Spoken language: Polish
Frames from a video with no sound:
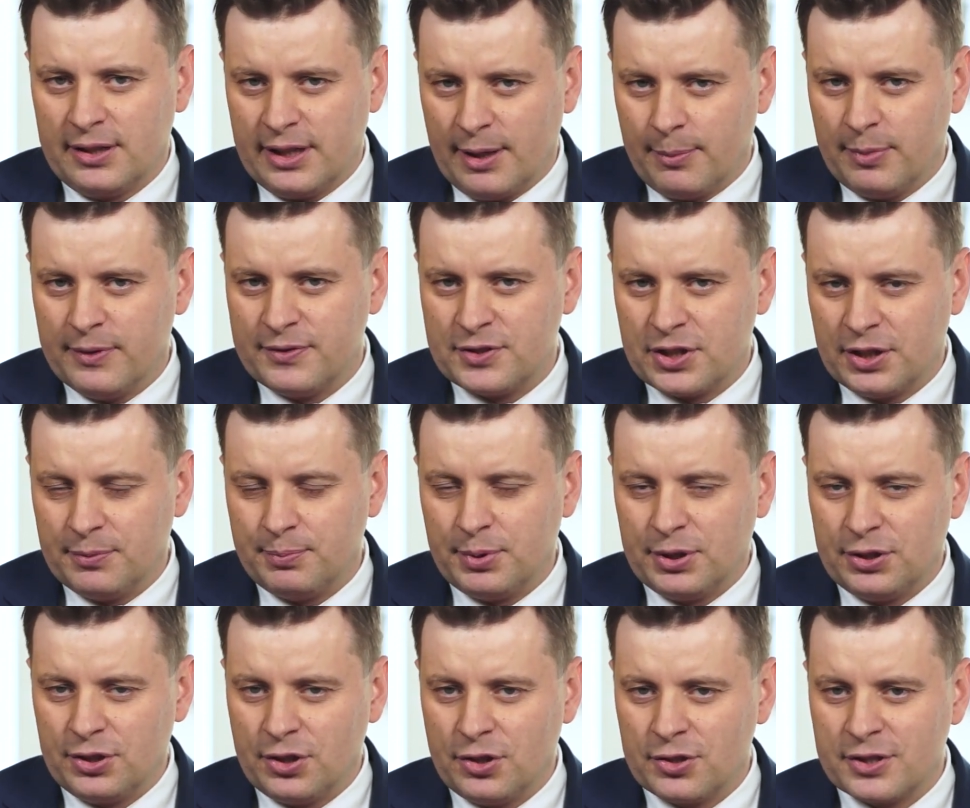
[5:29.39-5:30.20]
nabywczej
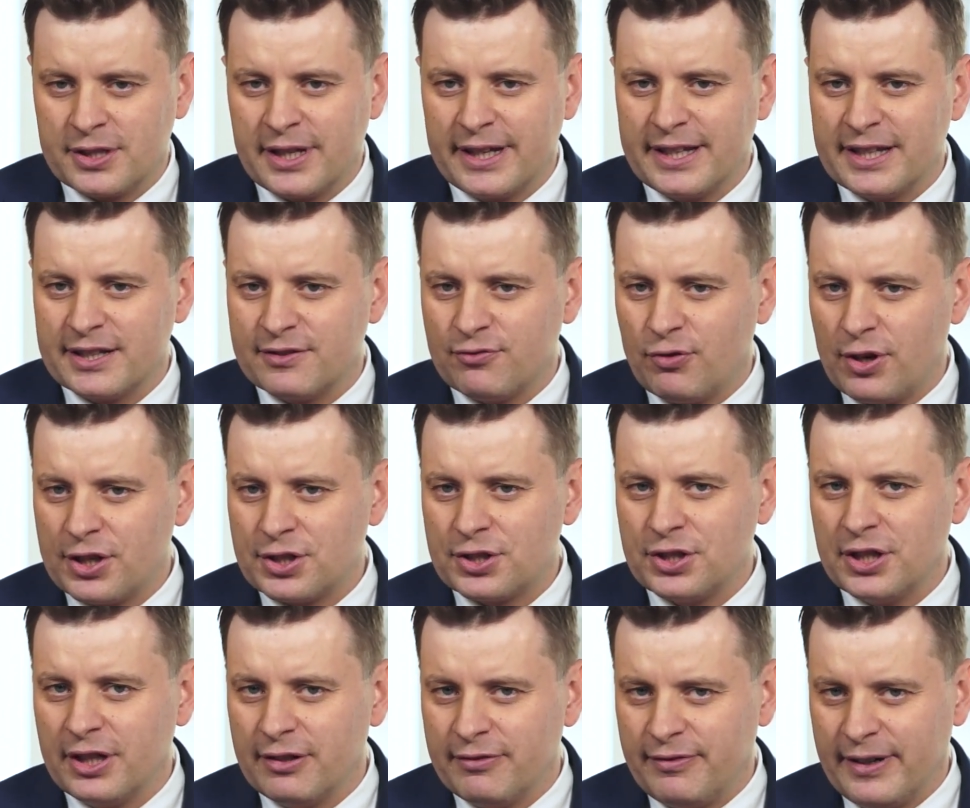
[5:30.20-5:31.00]
pieniądza jest
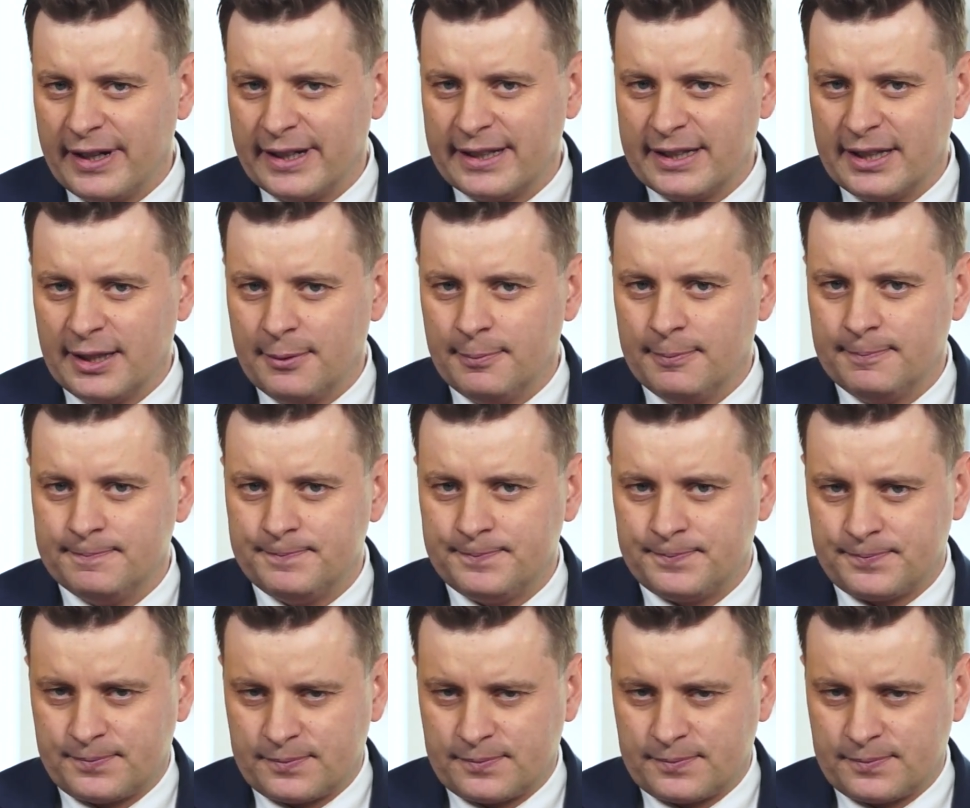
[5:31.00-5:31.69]
właśnie efektem